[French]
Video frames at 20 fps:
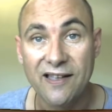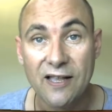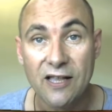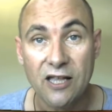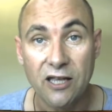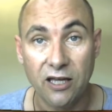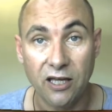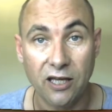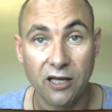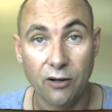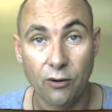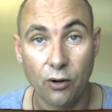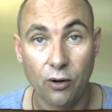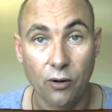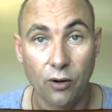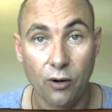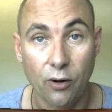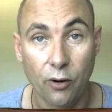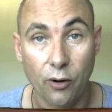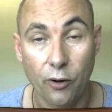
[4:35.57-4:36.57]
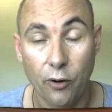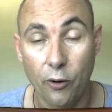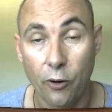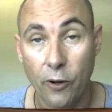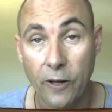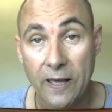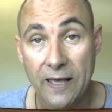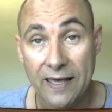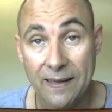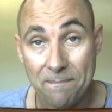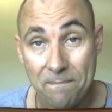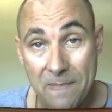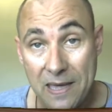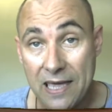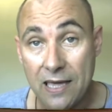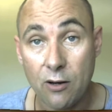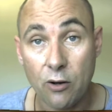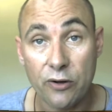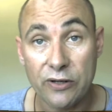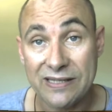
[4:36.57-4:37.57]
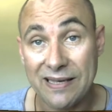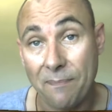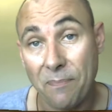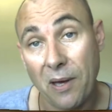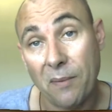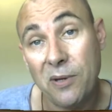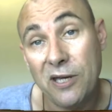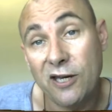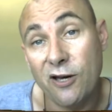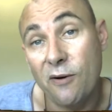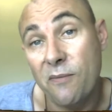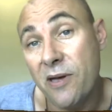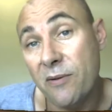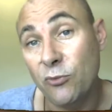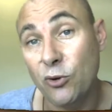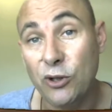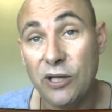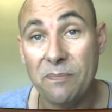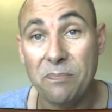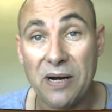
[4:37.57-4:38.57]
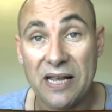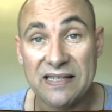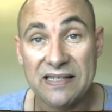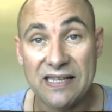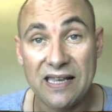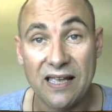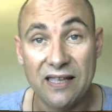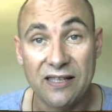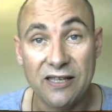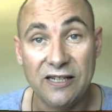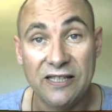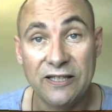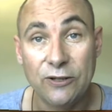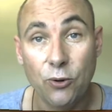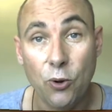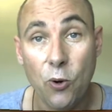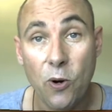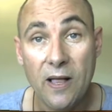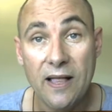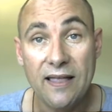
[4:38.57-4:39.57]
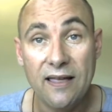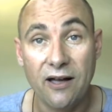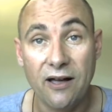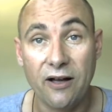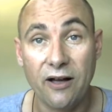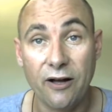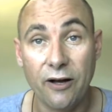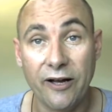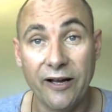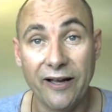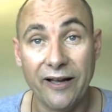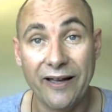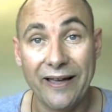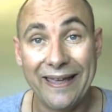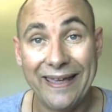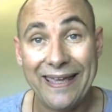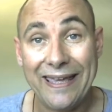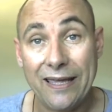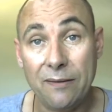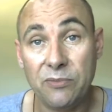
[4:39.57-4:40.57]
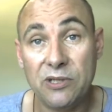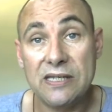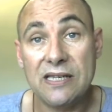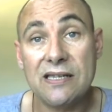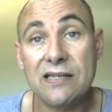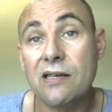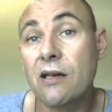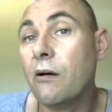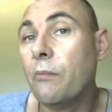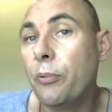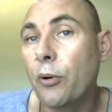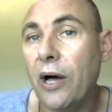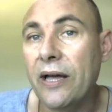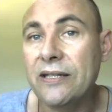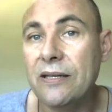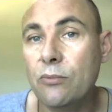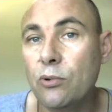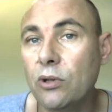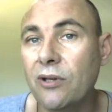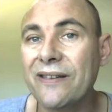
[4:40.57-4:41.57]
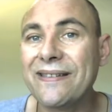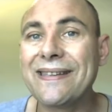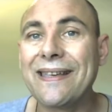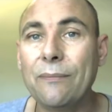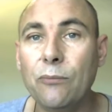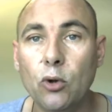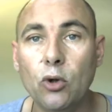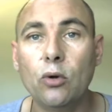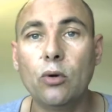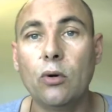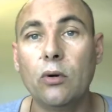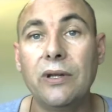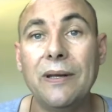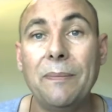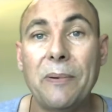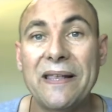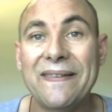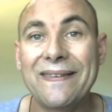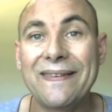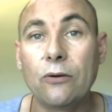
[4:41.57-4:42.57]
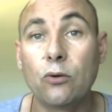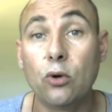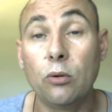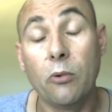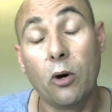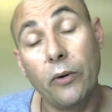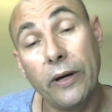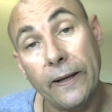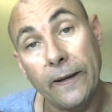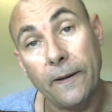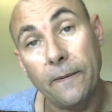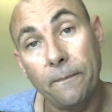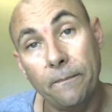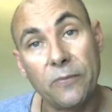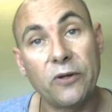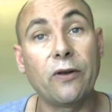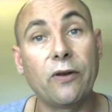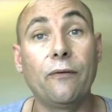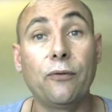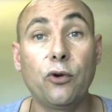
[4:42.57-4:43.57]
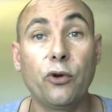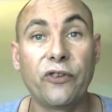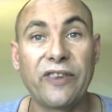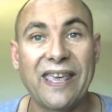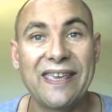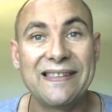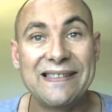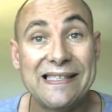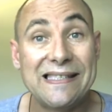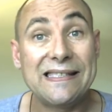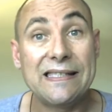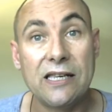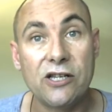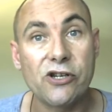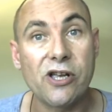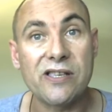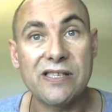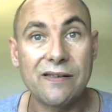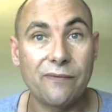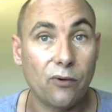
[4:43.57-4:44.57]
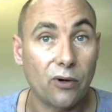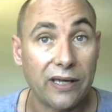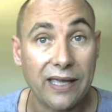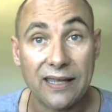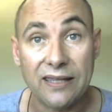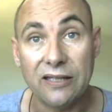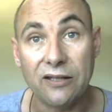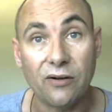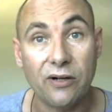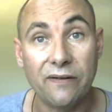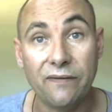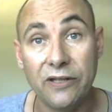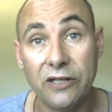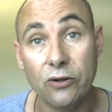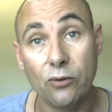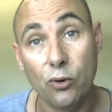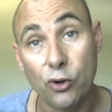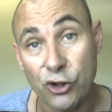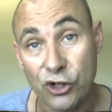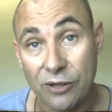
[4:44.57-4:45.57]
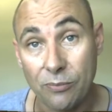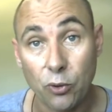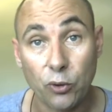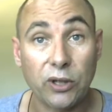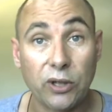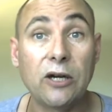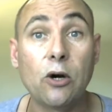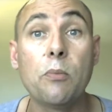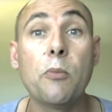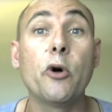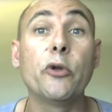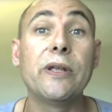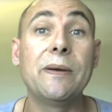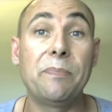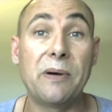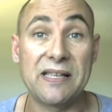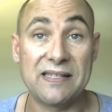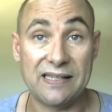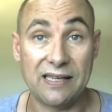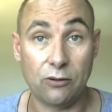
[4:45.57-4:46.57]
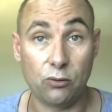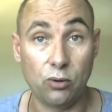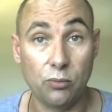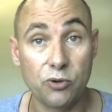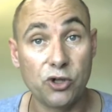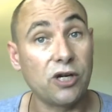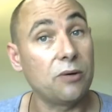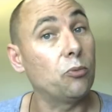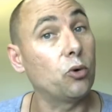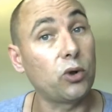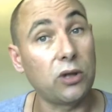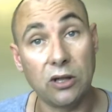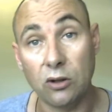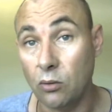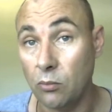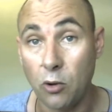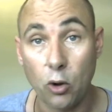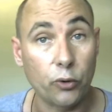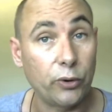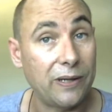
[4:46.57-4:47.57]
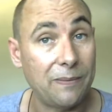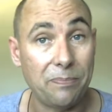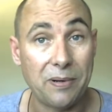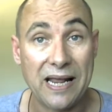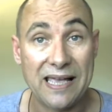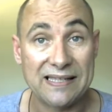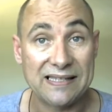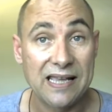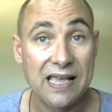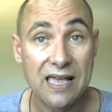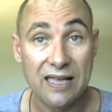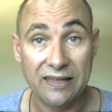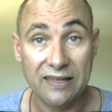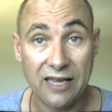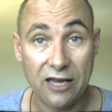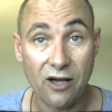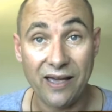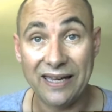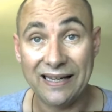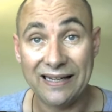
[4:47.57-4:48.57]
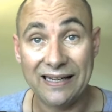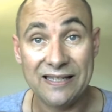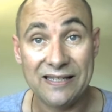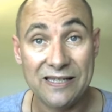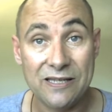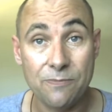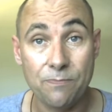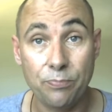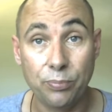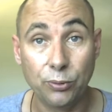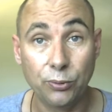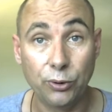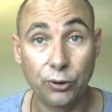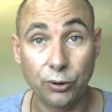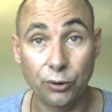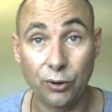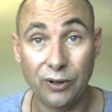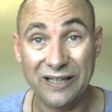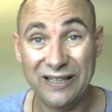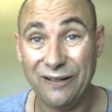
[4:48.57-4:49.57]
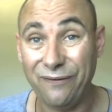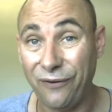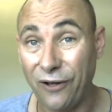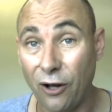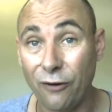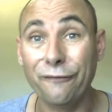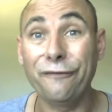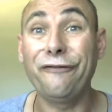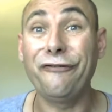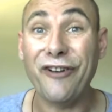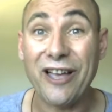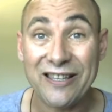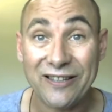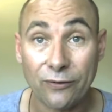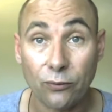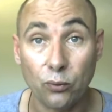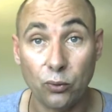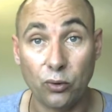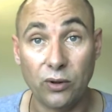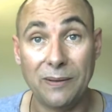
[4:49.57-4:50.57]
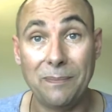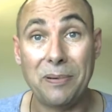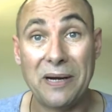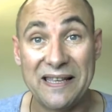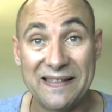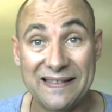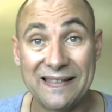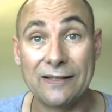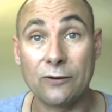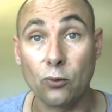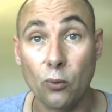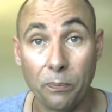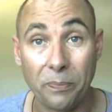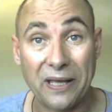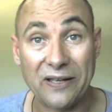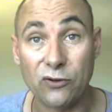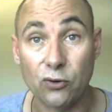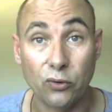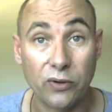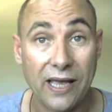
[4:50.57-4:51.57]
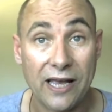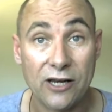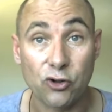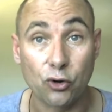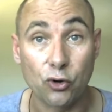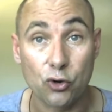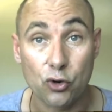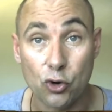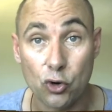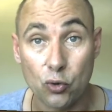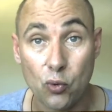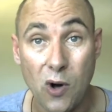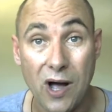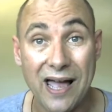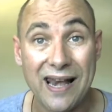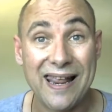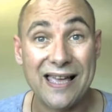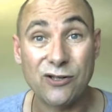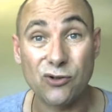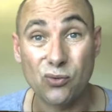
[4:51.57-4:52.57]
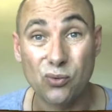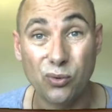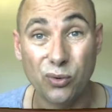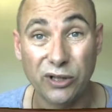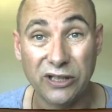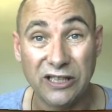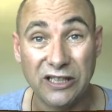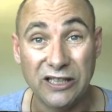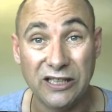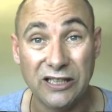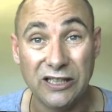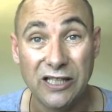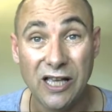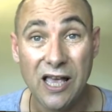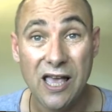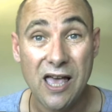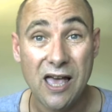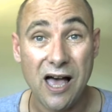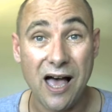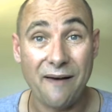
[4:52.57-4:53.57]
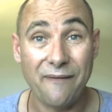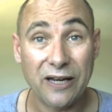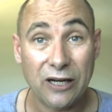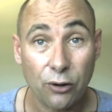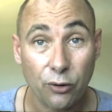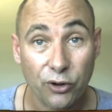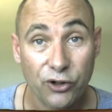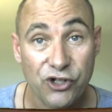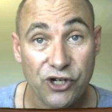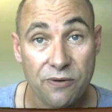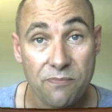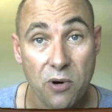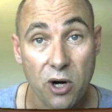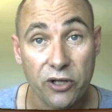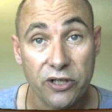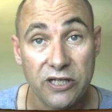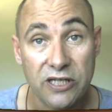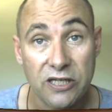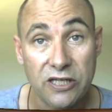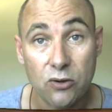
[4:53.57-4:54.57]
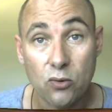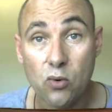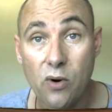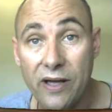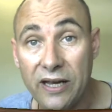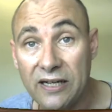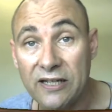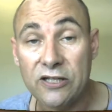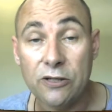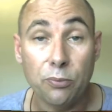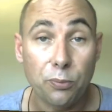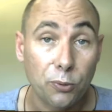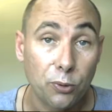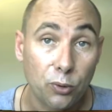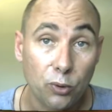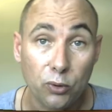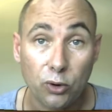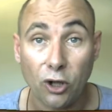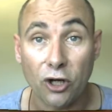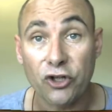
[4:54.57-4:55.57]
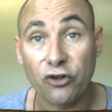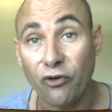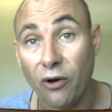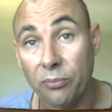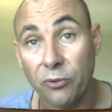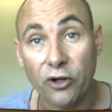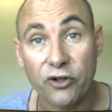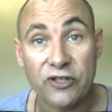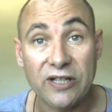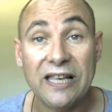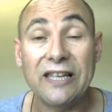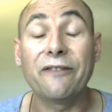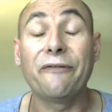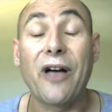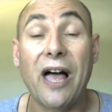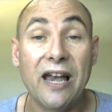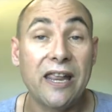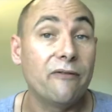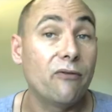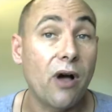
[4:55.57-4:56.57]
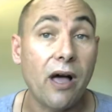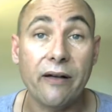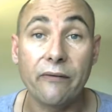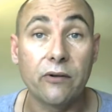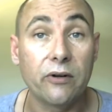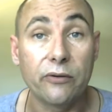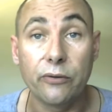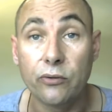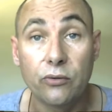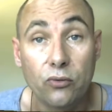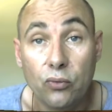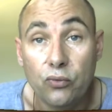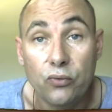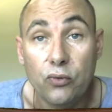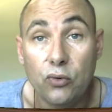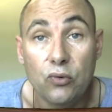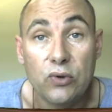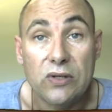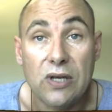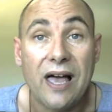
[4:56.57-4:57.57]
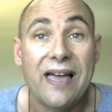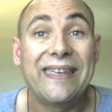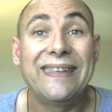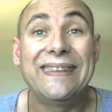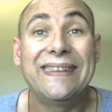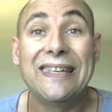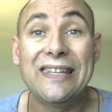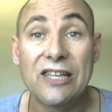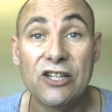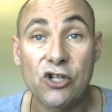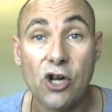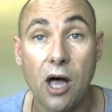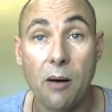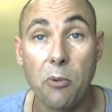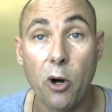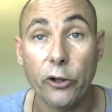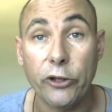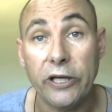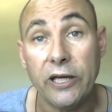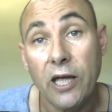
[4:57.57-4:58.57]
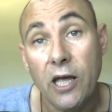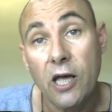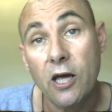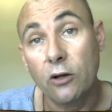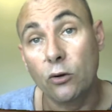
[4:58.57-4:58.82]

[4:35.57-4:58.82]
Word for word: Et, euh, mais euh, ça permet quand même de déplacer un hélico. Euh, et il me disait, pour un débutant, ce serait mieux de déplacer un cube. Oui, Sauf que ça existe déjà. Si vous regardez dans les vidéos, j'ai montré comment on déplace un cube, j'ai montré comment on déplace, d'ailleurs avec les inputs, euh, les différentes façons de déplacer son personnage, que ce soit à la souris, avec le rigid body ou avec les inputs, transform, translate. Enfin, allez voir, euh, tout, tout ça a été déjà abordé.